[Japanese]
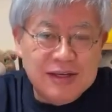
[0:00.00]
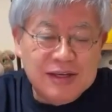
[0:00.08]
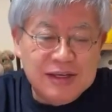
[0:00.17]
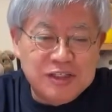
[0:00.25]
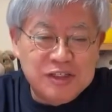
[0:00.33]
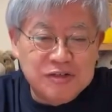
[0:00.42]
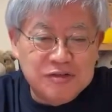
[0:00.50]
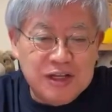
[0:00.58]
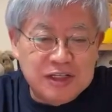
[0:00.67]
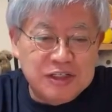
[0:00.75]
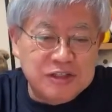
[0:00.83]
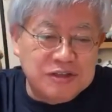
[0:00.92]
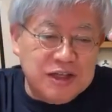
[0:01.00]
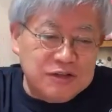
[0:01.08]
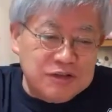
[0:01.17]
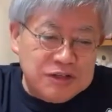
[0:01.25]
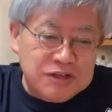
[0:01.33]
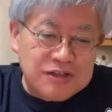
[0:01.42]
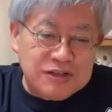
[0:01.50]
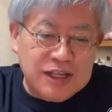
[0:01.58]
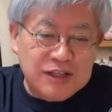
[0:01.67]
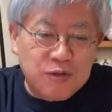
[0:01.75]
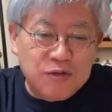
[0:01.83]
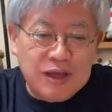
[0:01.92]
えー、自由だ、自由だと言いつつ
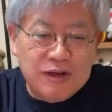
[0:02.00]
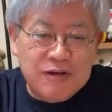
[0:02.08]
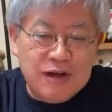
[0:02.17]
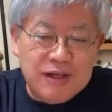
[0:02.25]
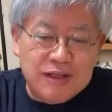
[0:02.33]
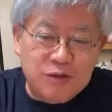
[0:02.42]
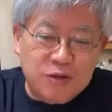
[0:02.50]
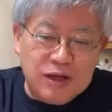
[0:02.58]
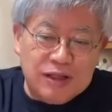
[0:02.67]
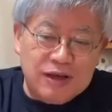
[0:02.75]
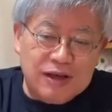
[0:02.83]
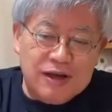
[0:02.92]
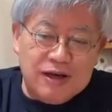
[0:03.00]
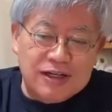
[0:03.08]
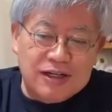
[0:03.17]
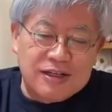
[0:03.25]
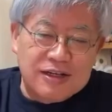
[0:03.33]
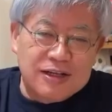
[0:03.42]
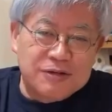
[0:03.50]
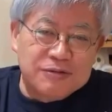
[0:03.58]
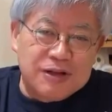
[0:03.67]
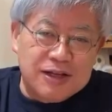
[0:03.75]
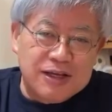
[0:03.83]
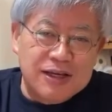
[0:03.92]
ね、特権は、特権だけは話さないよう
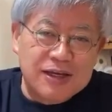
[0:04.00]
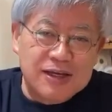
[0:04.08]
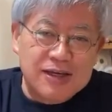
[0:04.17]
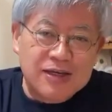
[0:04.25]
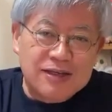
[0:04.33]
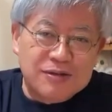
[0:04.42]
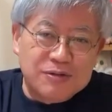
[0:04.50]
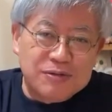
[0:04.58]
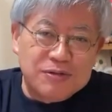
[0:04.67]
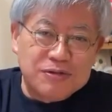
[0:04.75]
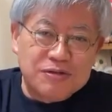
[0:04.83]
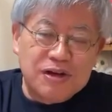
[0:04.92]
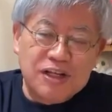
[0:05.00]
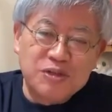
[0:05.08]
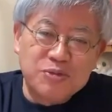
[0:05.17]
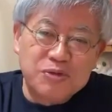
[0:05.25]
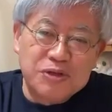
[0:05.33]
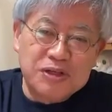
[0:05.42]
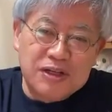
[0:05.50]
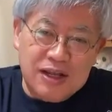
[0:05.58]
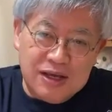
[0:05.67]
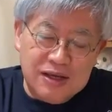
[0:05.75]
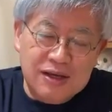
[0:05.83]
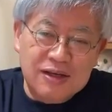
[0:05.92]
なね、そういう暮らしぶりに
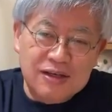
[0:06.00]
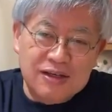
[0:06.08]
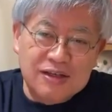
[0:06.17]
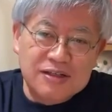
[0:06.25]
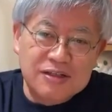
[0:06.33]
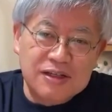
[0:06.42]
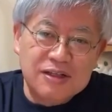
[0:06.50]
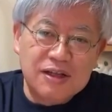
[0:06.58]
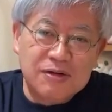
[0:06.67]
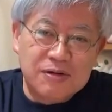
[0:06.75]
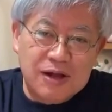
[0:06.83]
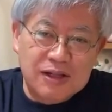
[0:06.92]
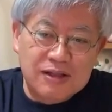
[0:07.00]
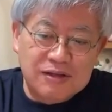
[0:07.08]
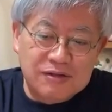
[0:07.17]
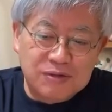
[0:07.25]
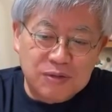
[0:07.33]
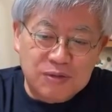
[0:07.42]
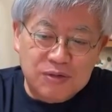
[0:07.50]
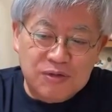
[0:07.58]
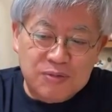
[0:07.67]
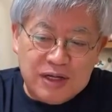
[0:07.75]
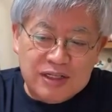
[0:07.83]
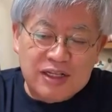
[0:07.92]
ね、気にしてんだろうなっていうとこ
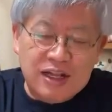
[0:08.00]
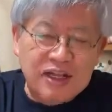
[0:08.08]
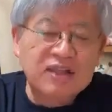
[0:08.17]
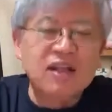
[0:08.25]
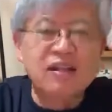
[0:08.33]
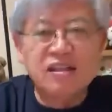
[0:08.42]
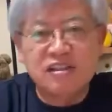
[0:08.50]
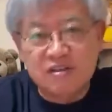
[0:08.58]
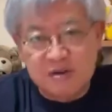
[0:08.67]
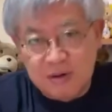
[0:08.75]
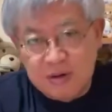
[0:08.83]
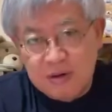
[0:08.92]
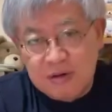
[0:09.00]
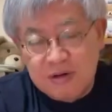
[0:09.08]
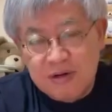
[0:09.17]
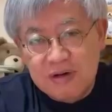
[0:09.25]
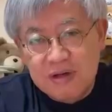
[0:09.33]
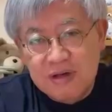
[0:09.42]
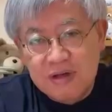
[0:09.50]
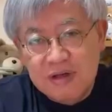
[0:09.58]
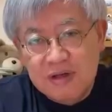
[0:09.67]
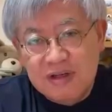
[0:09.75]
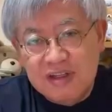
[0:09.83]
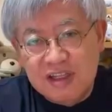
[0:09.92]
ろまでだったんですよ。
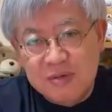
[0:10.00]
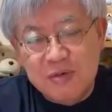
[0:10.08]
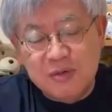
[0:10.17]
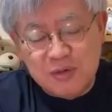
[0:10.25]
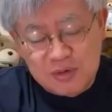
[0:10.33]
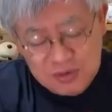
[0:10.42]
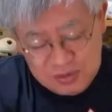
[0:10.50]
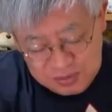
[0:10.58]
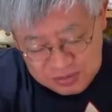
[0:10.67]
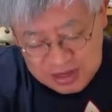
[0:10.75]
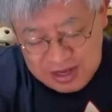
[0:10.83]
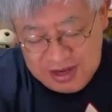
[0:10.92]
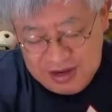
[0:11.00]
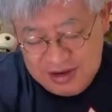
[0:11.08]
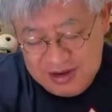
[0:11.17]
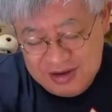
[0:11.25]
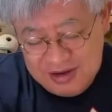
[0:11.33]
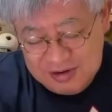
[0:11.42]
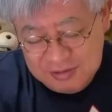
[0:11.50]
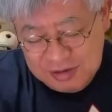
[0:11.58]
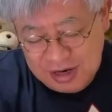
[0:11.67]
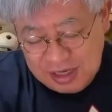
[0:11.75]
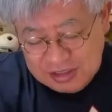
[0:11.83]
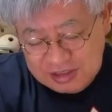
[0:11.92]
でも、どうもね、これ
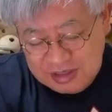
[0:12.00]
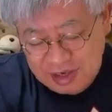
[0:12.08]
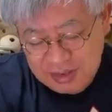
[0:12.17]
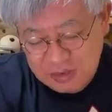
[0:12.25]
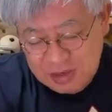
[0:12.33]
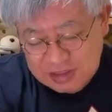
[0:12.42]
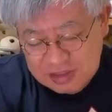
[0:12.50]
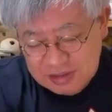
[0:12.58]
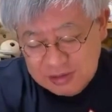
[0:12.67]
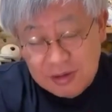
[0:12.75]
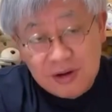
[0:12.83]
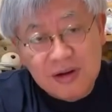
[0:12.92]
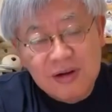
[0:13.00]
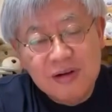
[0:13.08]
価値観おかしいと。